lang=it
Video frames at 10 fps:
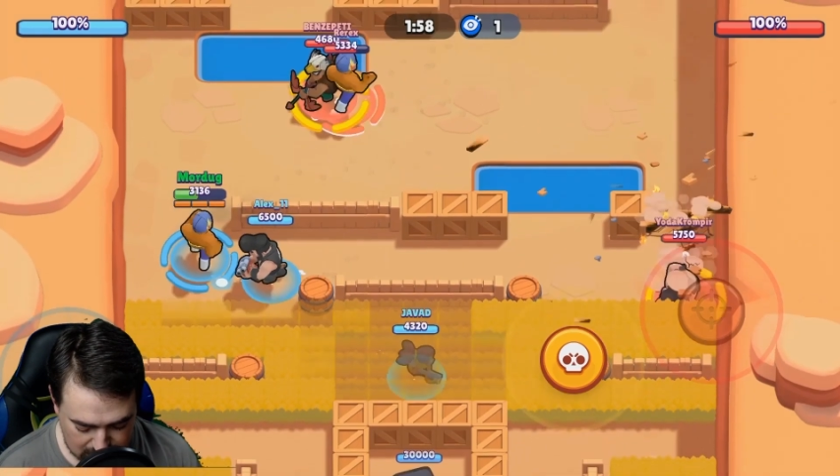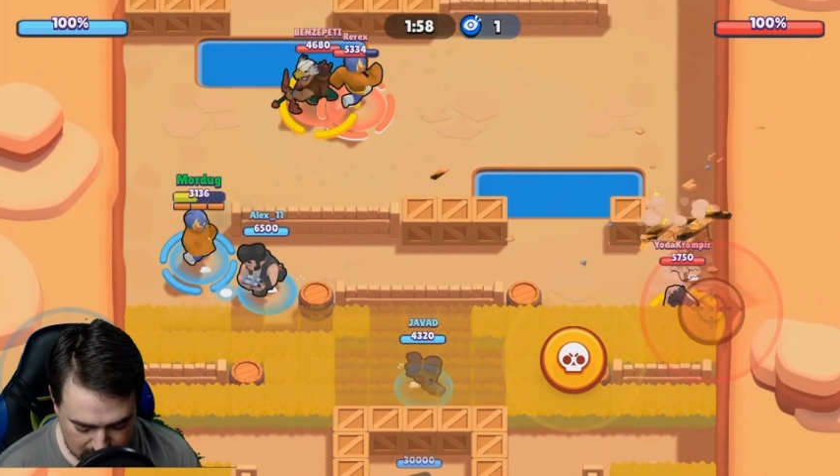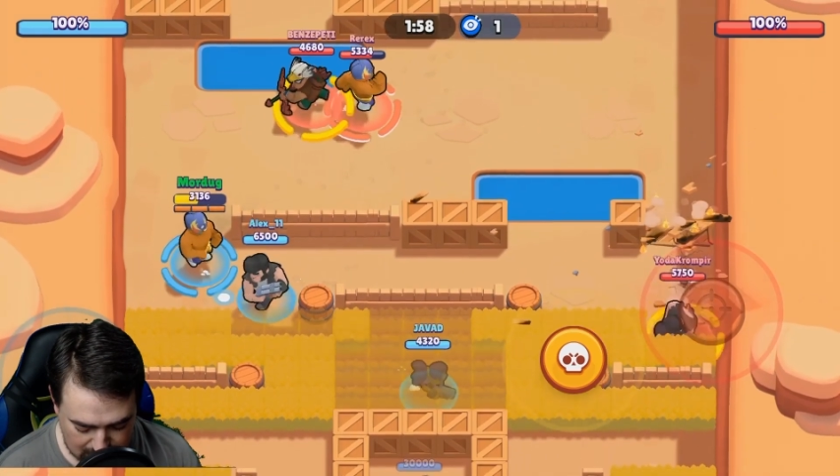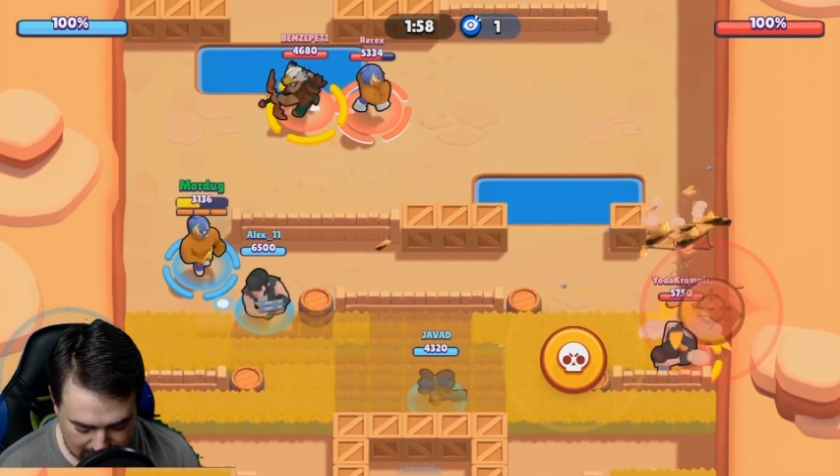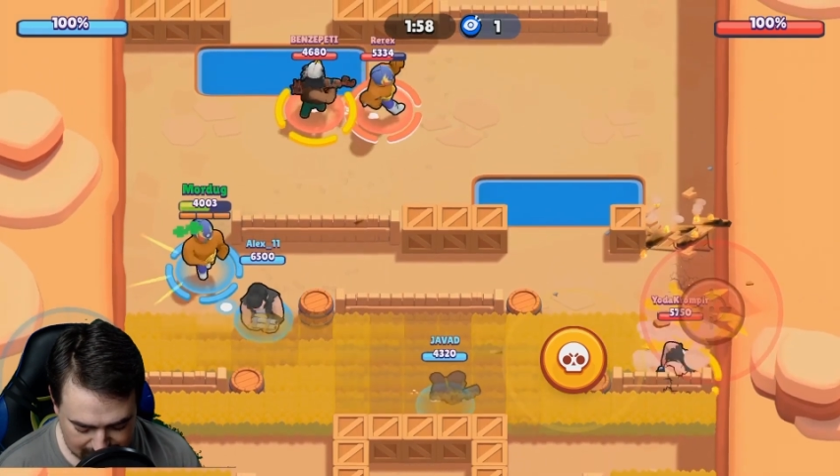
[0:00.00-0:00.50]

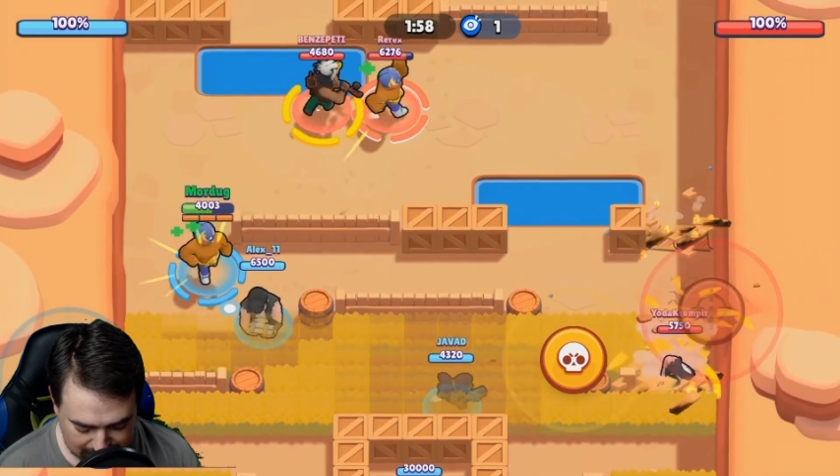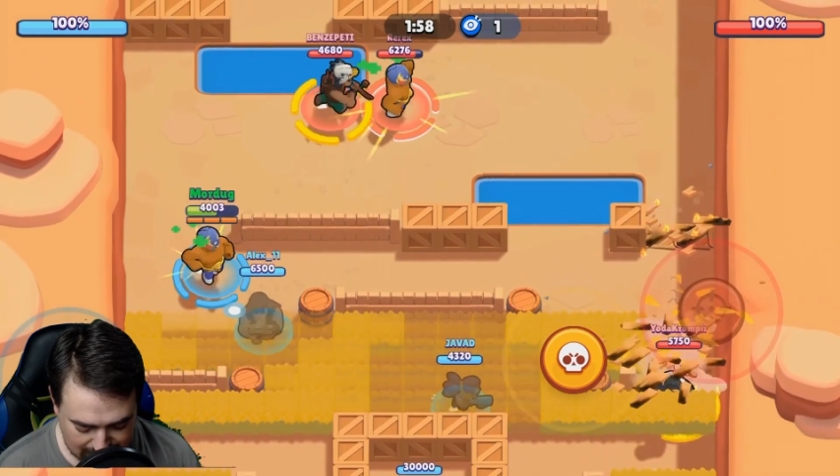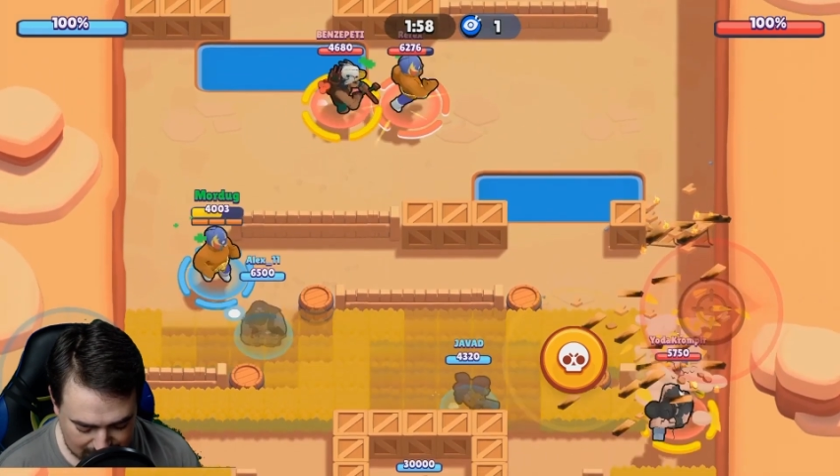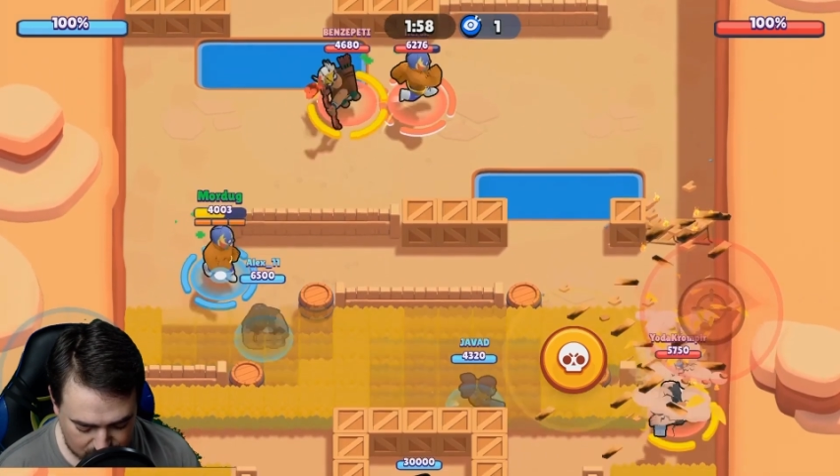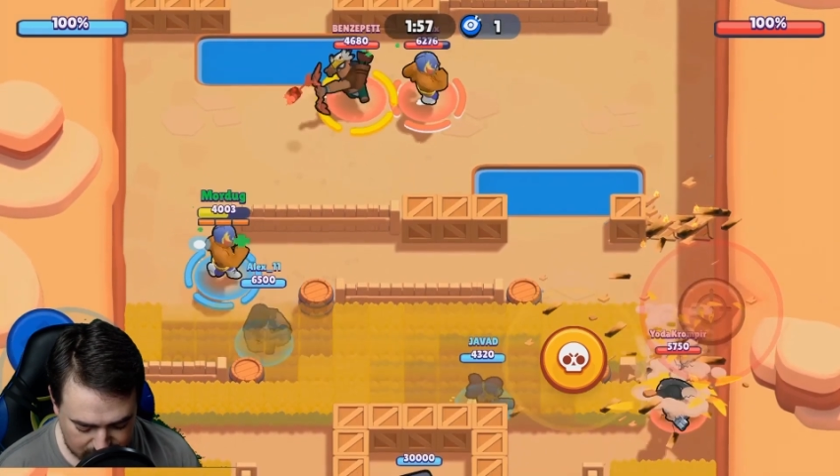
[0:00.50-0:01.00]
Ah, ha
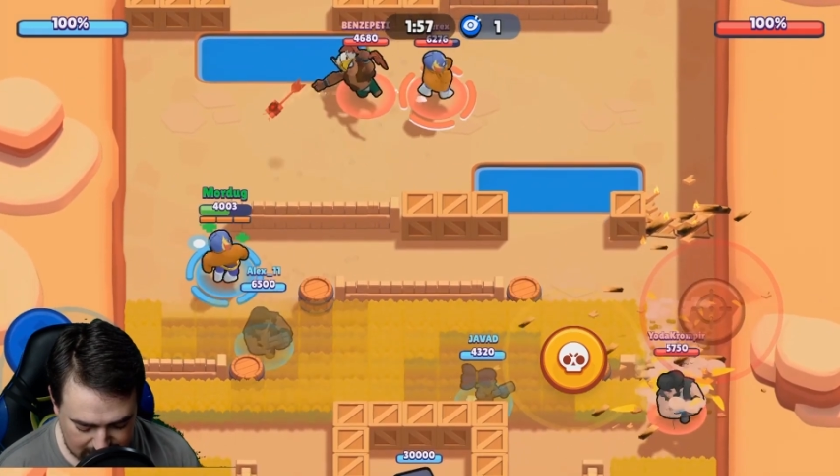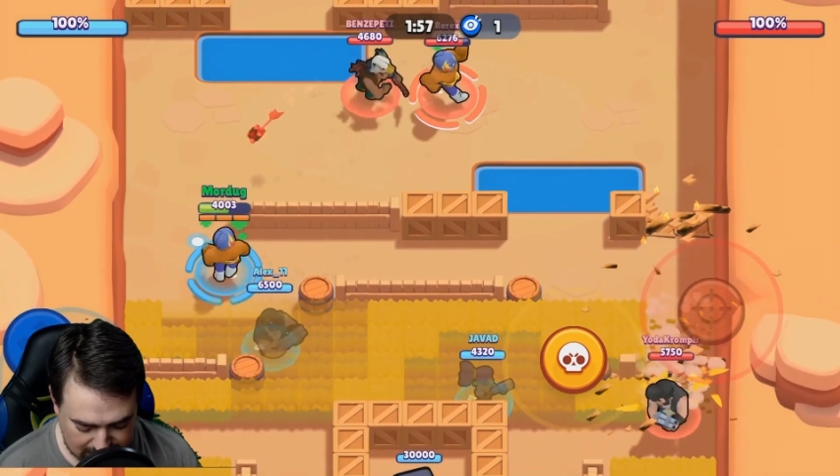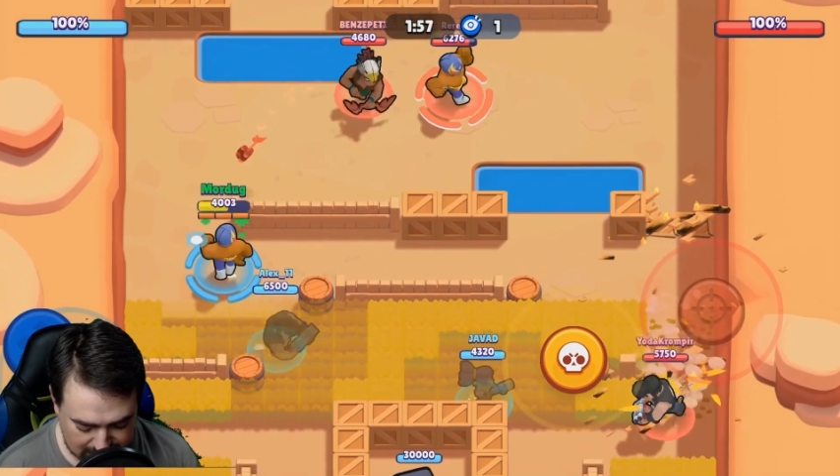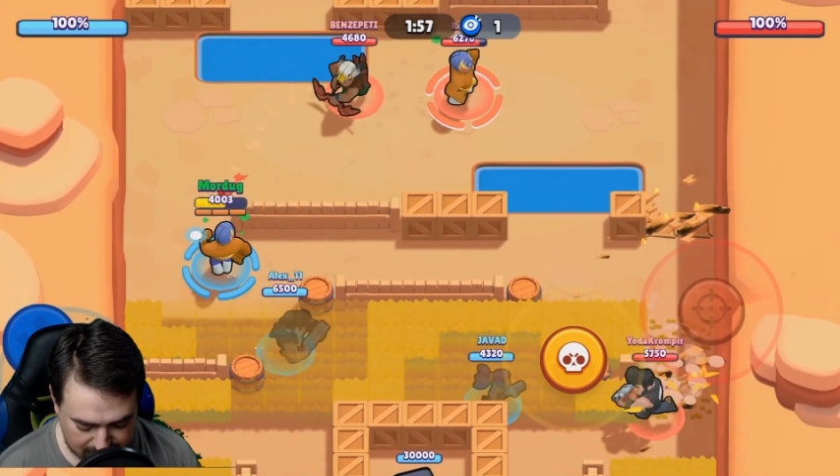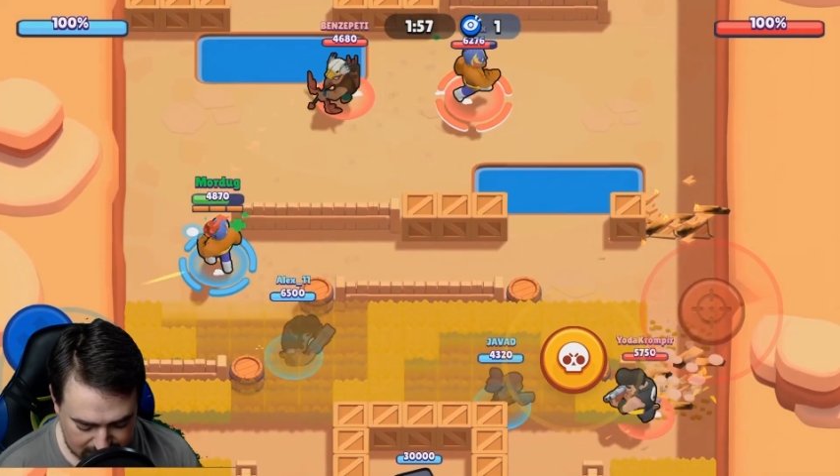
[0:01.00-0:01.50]
saltato,
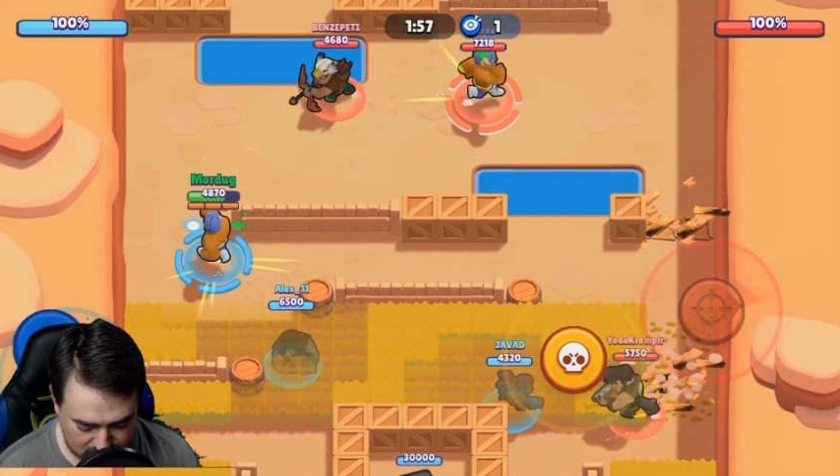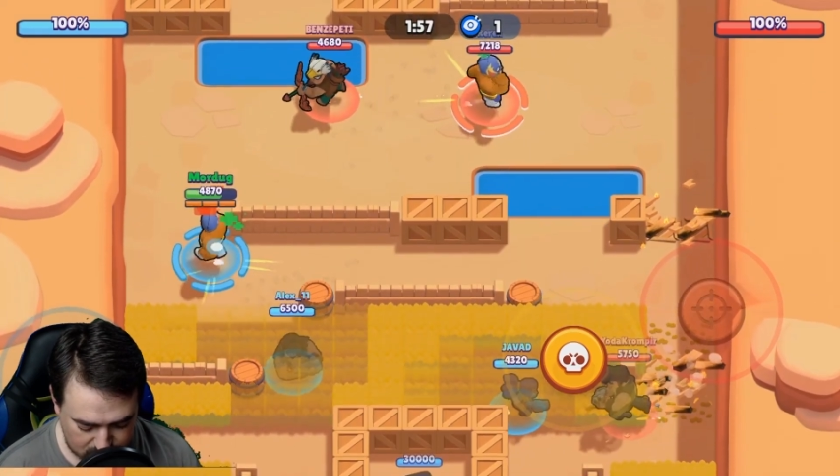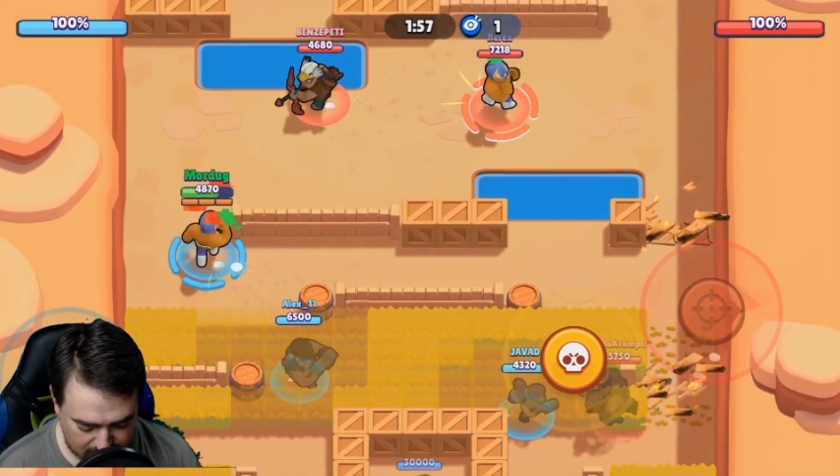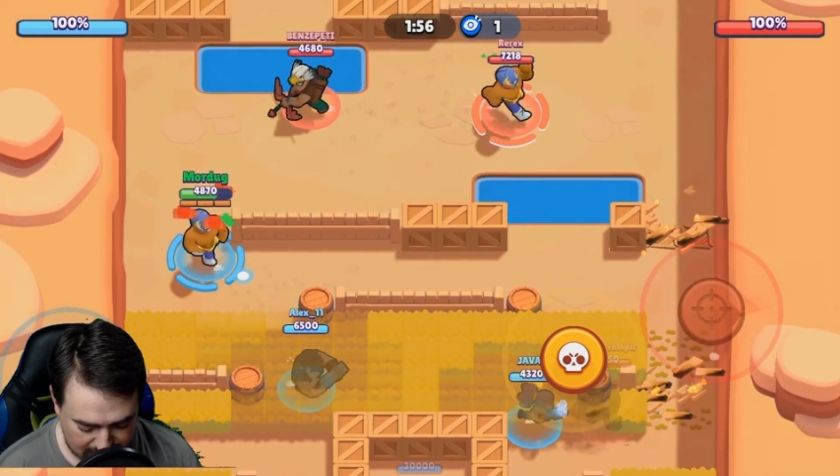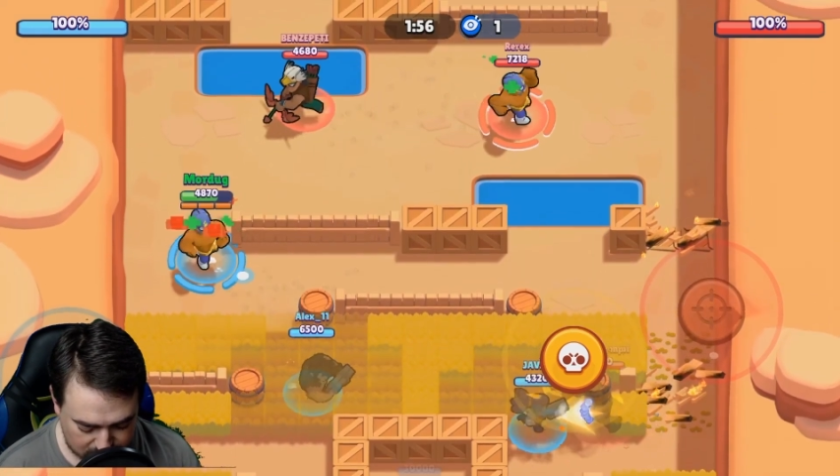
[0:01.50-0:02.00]
vedete? Vedete
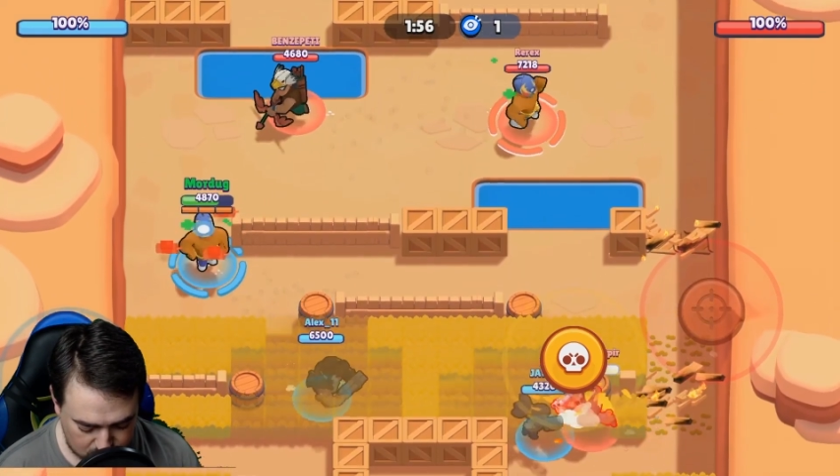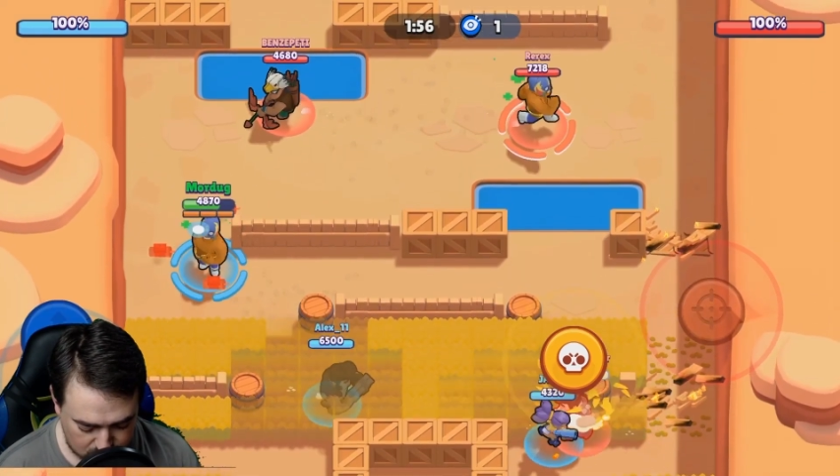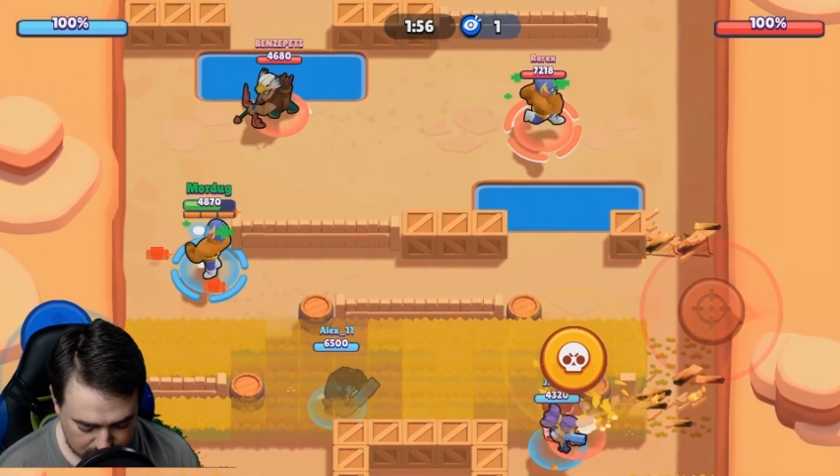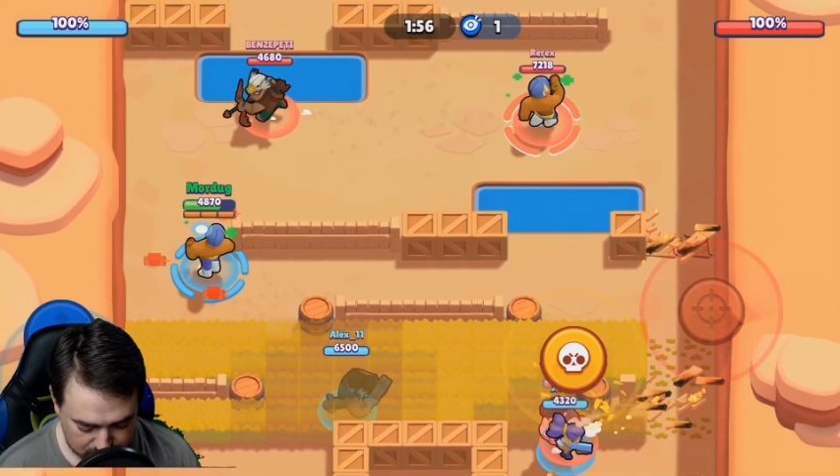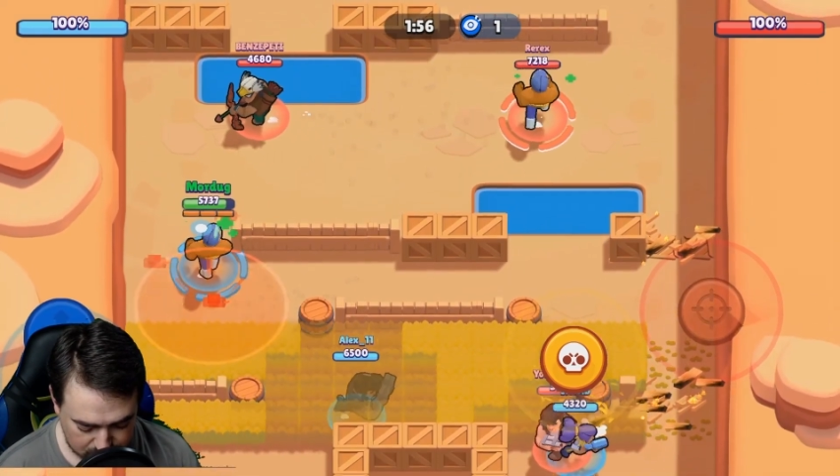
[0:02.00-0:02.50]
come ha fatto?